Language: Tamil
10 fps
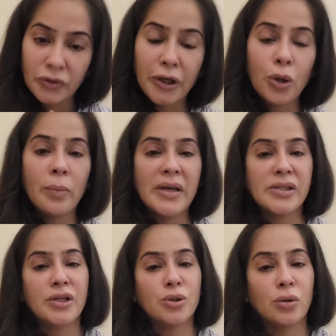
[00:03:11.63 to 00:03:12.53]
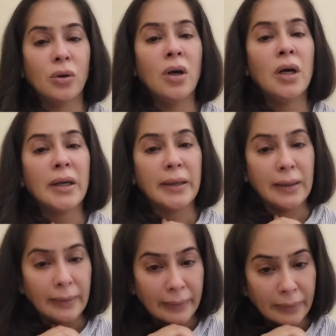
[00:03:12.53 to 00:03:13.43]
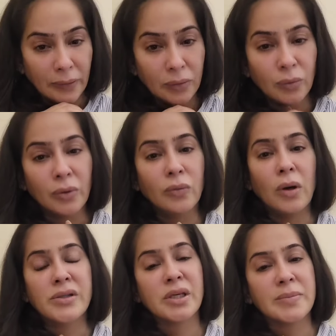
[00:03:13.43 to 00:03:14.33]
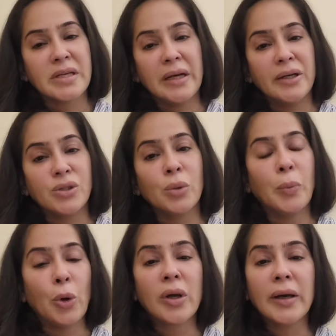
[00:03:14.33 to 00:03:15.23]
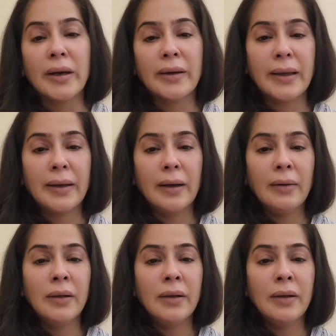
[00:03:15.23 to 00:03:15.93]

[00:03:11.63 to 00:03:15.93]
வீடியோ மெசேஜோ இல்லை ஒரு வாட்ஸ்அப் ஸ்டேட்டஸோ போடுங்க ஏன்னா